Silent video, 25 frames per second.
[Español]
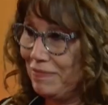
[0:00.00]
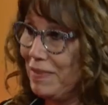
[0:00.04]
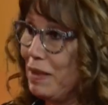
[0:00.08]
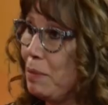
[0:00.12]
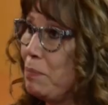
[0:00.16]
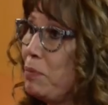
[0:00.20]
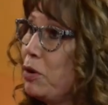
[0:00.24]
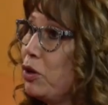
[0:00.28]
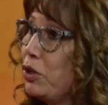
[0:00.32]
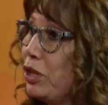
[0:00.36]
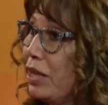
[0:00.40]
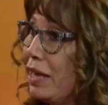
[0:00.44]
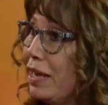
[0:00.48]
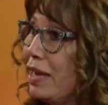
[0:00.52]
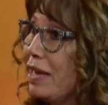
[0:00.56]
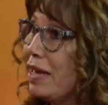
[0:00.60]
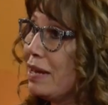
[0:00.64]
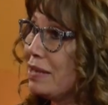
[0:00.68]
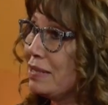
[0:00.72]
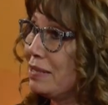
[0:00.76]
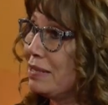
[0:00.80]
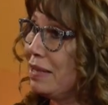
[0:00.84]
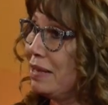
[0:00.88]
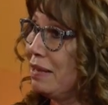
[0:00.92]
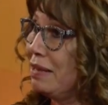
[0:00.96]

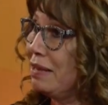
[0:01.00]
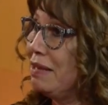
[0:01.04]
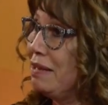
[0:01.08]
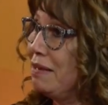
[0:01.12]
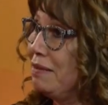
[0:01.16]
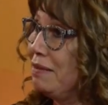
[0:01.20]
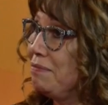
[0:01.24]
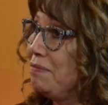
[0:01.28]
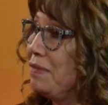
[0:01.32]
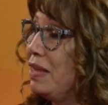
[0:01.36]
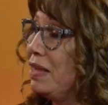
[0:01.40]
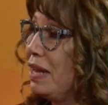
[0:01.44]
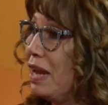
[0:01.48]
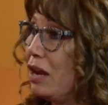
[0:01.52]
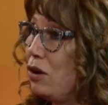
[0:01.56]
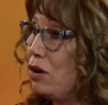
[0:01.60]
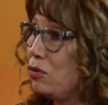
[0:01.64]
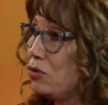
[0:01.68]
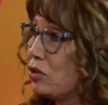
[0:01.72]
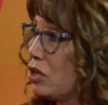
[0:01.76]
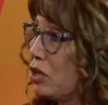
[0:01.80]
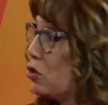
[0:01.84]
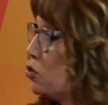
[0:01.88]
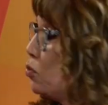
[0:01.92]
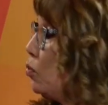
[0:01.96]
protegerse de la
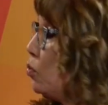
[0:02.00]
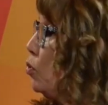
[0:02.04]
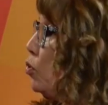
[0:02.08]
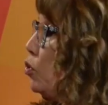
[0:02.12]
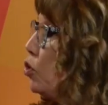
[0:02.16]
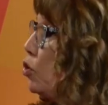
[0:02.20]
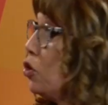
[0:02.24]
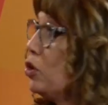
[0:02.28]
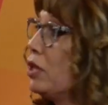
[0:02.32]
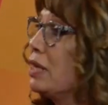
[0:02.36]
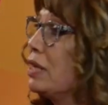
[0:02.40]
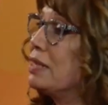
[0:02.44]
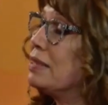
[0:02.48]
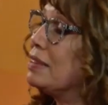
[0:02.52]
luz azul, todas.